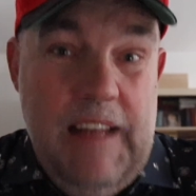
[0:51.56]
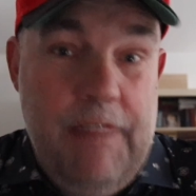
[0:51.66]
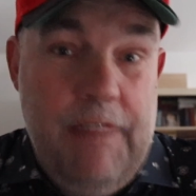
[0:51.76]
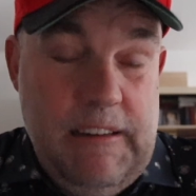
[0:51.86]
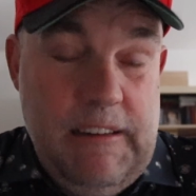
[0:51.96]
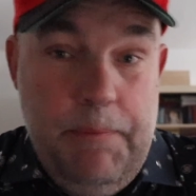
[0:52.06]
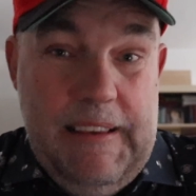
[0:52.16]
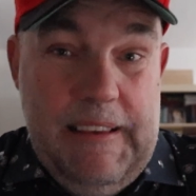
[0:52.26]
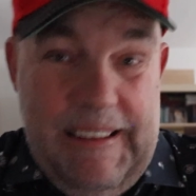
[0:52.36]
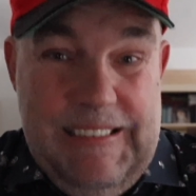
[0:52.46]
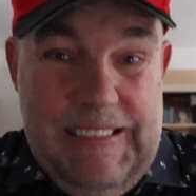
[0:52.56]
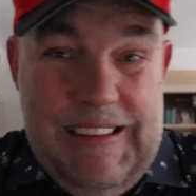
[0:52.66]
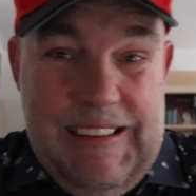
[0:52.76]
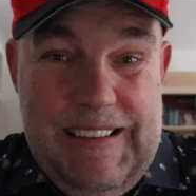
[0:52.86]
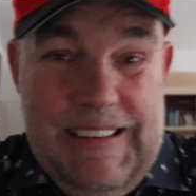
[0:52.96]
Wann
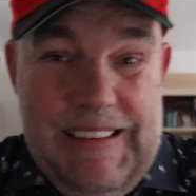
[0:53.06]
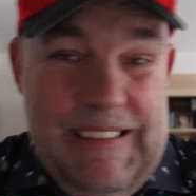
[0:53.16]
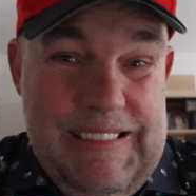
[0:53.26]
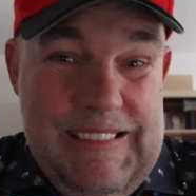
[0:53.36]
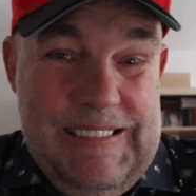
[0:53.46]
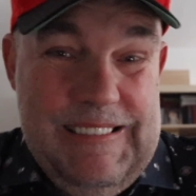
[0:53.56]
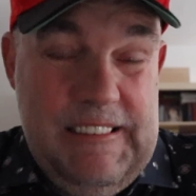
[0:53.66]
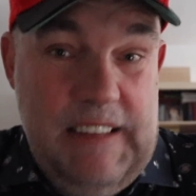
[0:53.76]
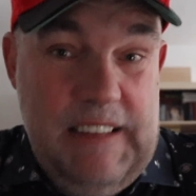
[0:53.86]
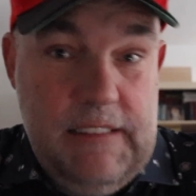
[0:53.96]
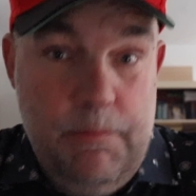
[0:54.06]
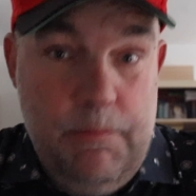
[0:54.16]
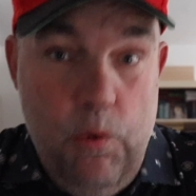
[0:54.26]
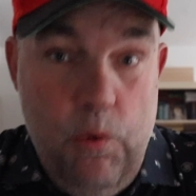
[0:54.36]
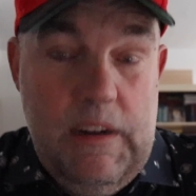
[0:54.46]
beginnt äh, die sechs
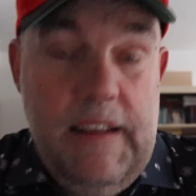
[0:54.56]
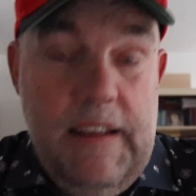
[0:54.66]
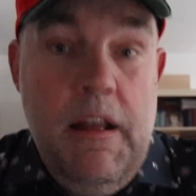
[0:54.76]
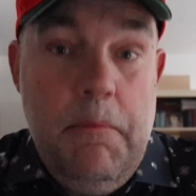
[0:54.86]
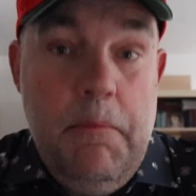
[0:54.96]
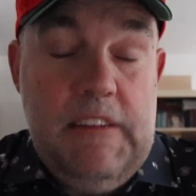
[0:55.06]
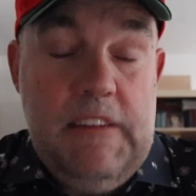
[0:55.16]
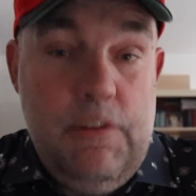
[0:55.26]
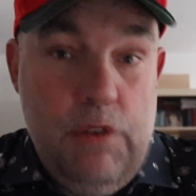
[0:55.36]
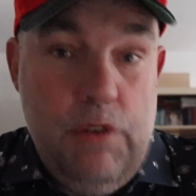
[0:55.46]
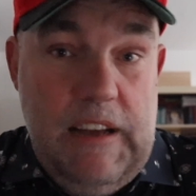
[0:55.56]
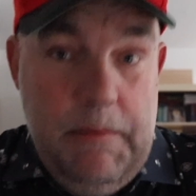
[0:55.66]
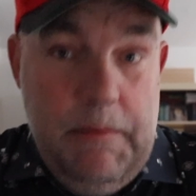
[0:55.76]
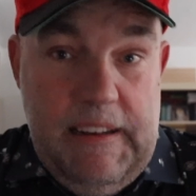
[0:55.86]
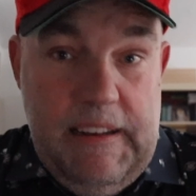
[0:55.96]
Monate mit
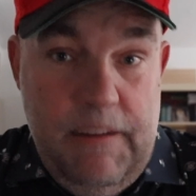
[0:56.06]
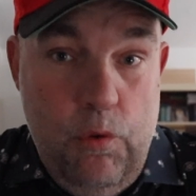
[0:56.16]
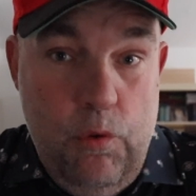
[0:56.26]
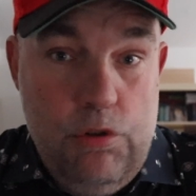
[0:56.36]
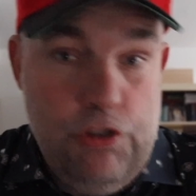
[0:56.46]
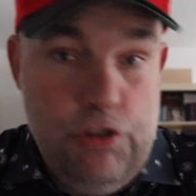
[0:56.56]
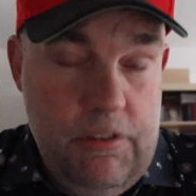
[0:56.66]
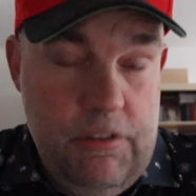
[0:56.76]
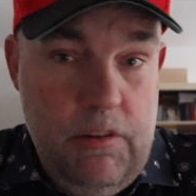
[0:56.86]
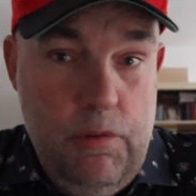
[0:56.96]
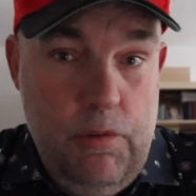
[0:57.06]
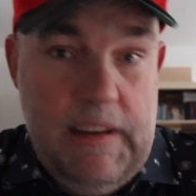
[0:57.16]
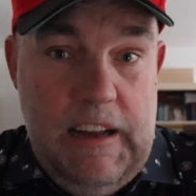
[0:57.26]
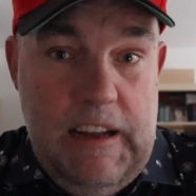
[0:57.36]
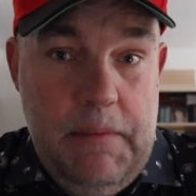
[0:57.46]
Zurückgabe der
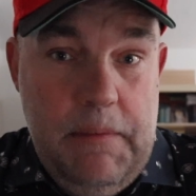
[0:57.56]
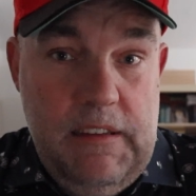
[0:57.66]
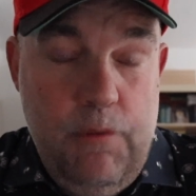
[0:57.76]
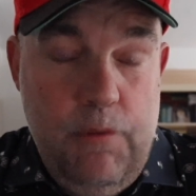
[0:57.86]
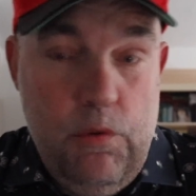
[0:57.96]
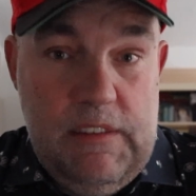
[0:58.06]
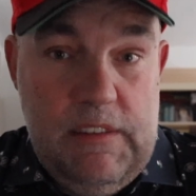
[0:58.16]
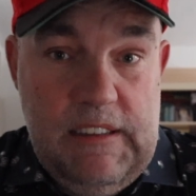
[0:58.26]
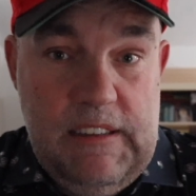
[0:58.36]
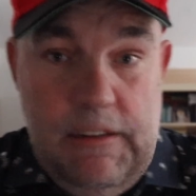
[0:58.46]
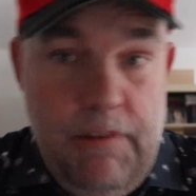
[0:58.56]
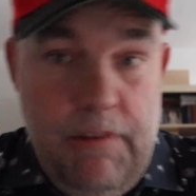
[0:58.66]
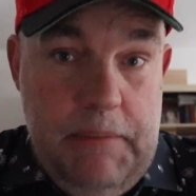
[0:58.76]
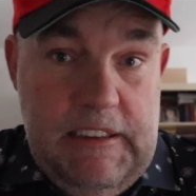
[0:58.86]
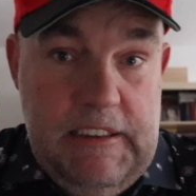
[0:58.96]
Wohnungsschlüsselübergabe. Die Wohnung ist an den
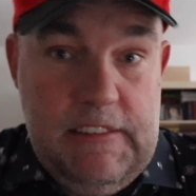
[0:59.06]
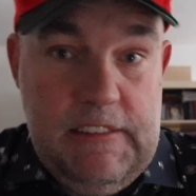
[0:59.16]
Vermieter